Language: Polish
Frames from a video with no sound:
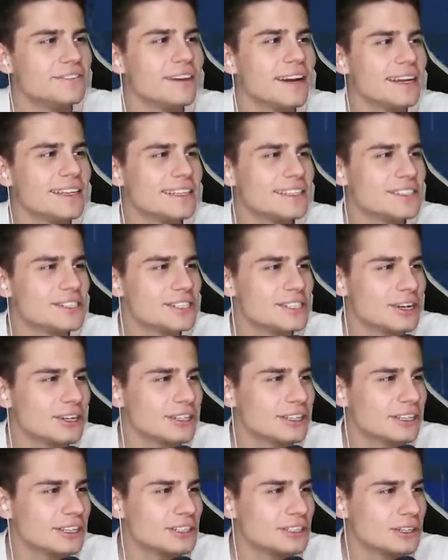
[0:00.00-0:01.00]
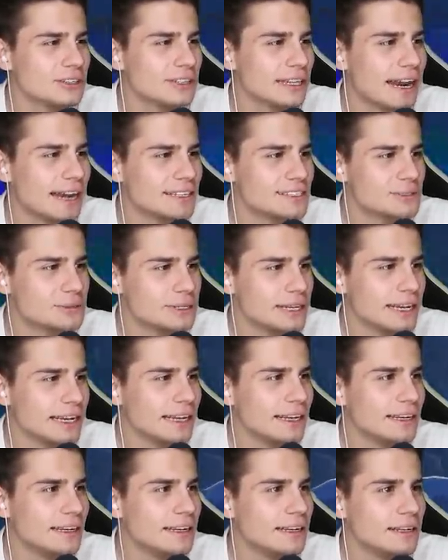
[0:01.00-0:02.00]
Fajnie coś odkryć od razu,
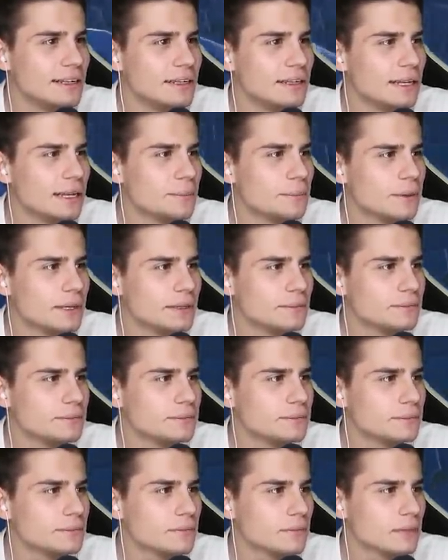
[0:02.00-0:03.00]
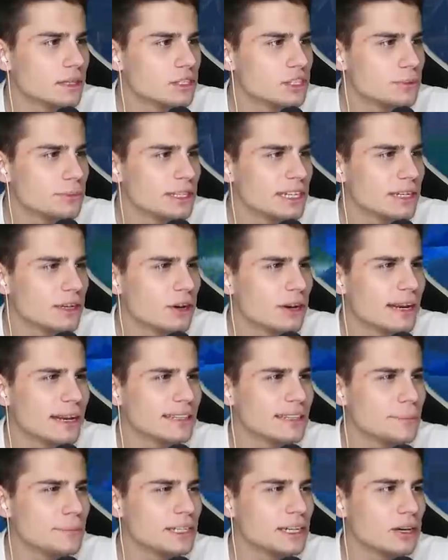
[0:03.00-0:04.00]
nie? Jakby... Czy my
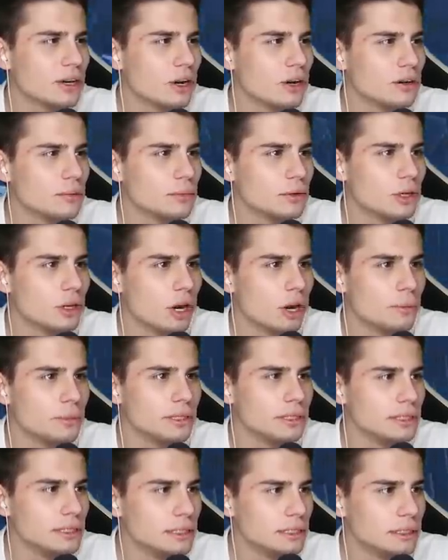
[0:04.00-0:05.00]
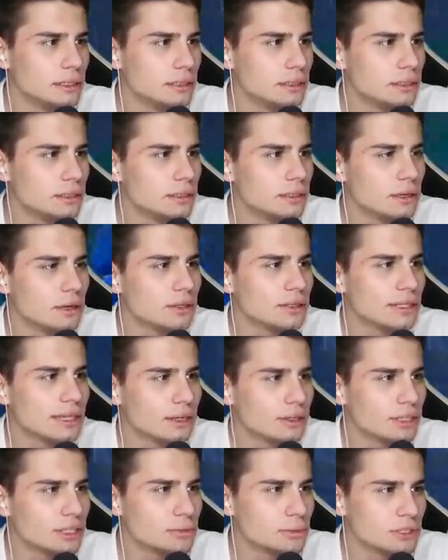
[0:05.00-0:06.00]
okradamy groby? Od
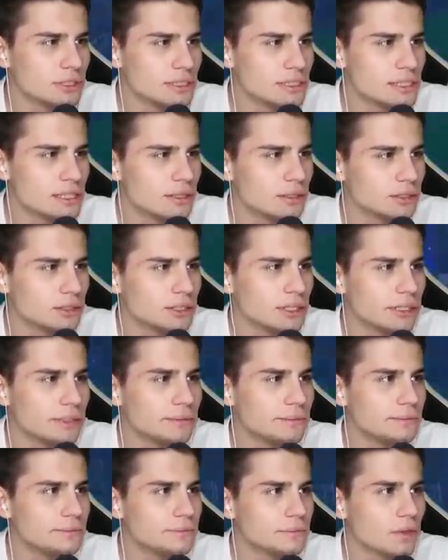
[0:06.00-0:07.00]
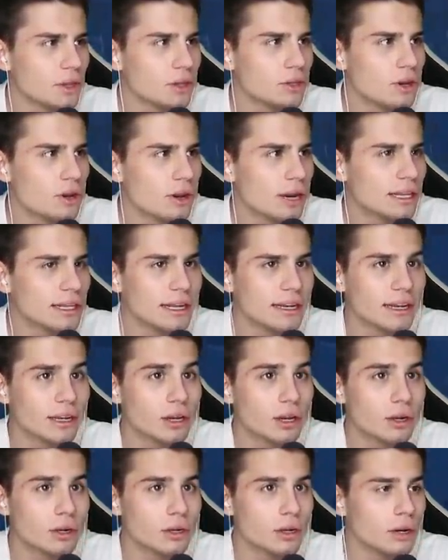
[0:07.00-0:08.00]
tego też można zginąć, nie? Od okradania
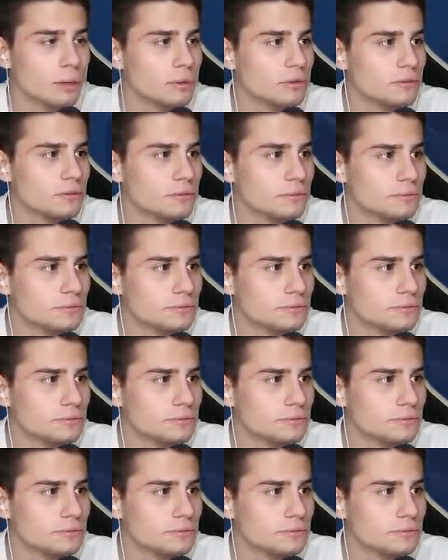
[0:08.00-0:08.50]
grobów.